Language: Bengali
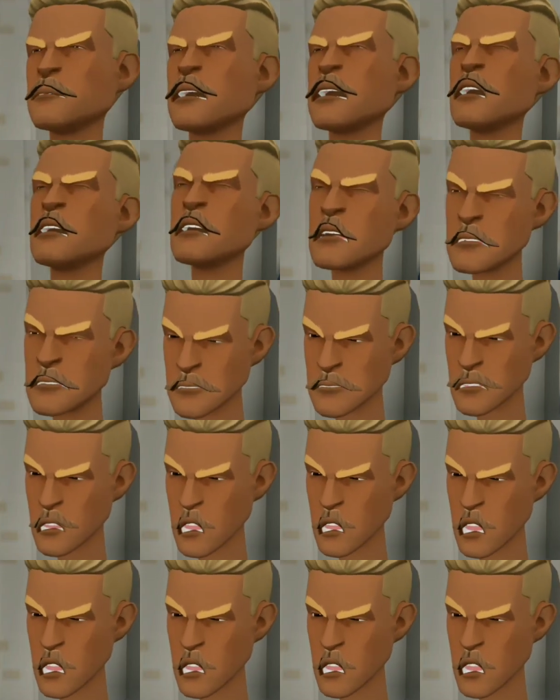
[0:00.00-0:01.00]
এই
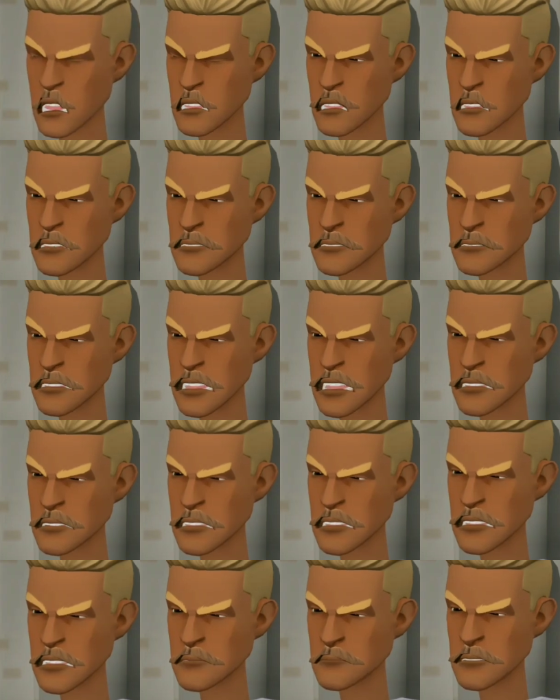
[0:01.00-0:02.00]
বাবা ধরো সাত
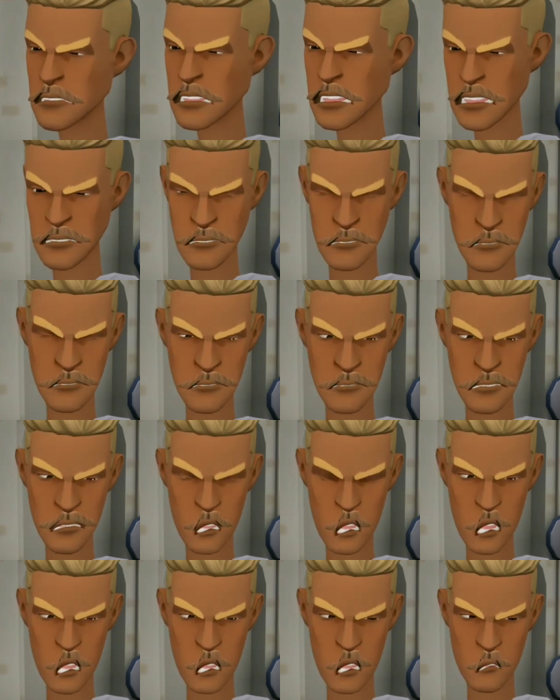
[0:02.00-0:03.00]
কেজি হয়েছে
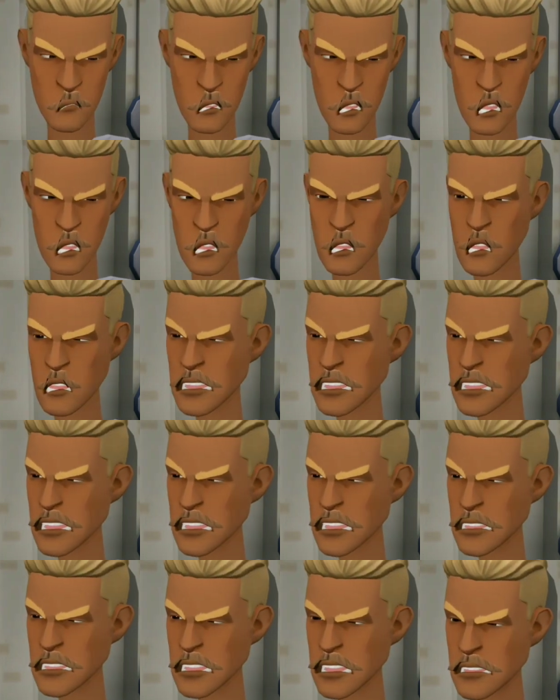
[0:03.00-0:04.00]
দাম মাত্র দুইশো
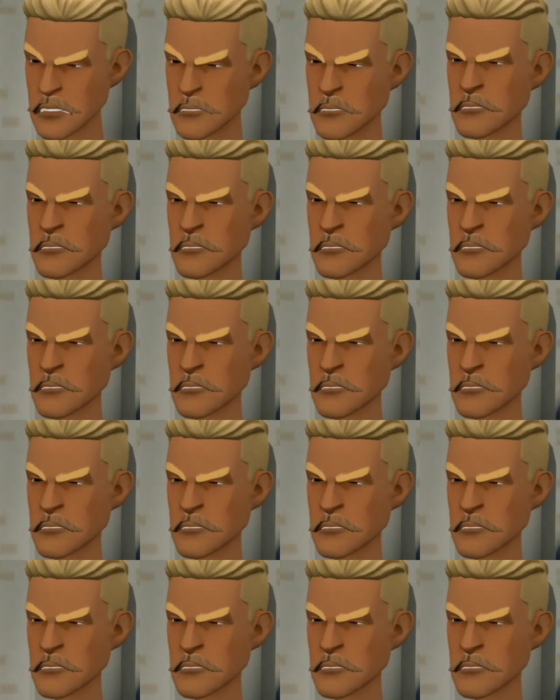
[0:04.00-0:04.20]
আশি টাকা